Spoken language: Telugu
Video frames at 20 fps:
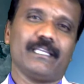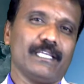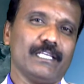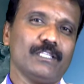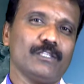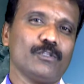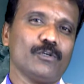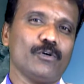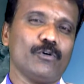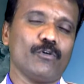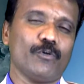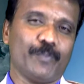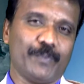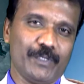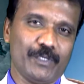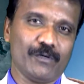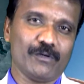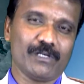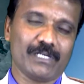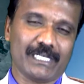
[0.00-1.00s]
ఎంతో
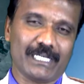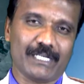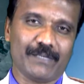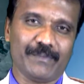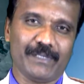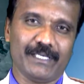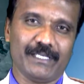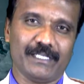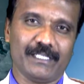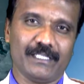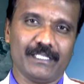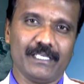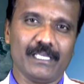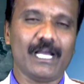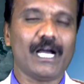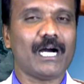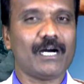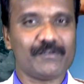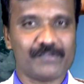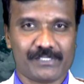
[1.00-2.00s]
ఉపయోగకరమైనది
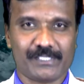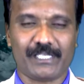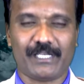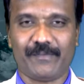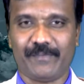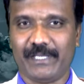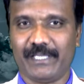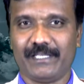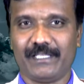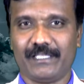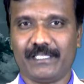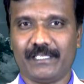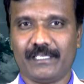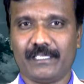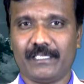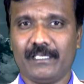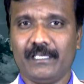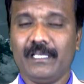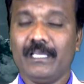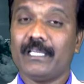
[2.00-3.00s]
అవసరమైనది
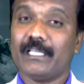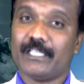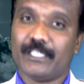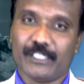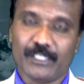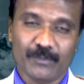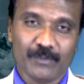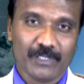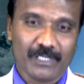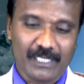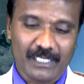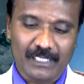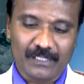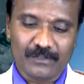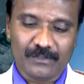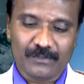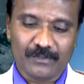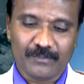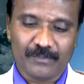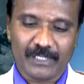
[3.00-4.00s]

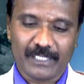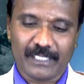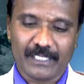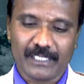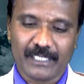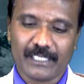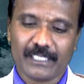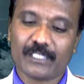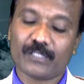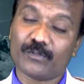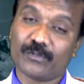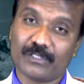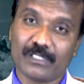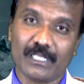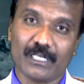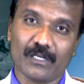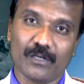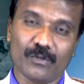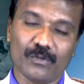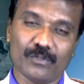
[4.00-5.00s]
ఎముకలు మరి
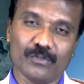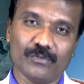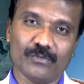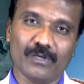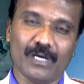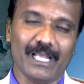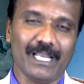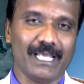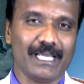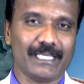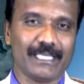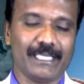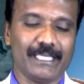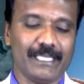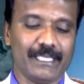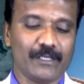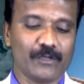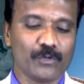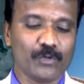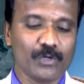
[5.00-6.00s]
ఎదుగుదలలోను అలాగే
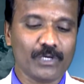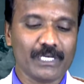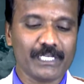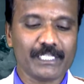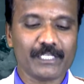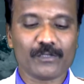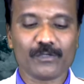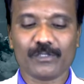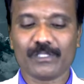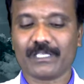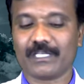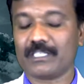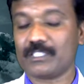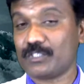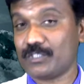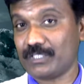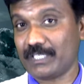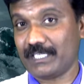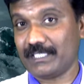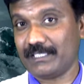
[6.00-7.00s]
రోగ నిరోధక
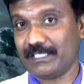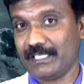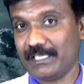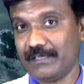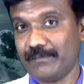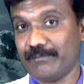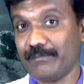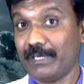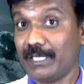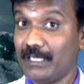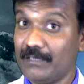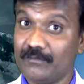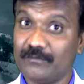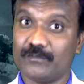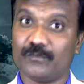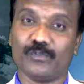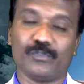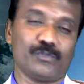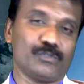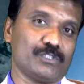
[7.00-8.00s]
శక్తి బలం
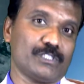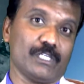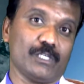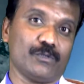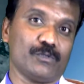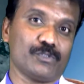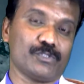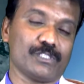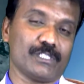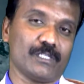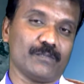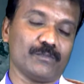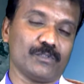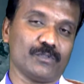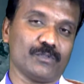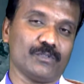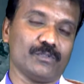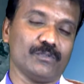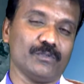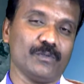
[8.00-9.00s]

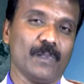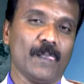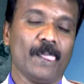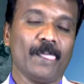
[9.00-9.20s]
చేకూర్చడంతోనూ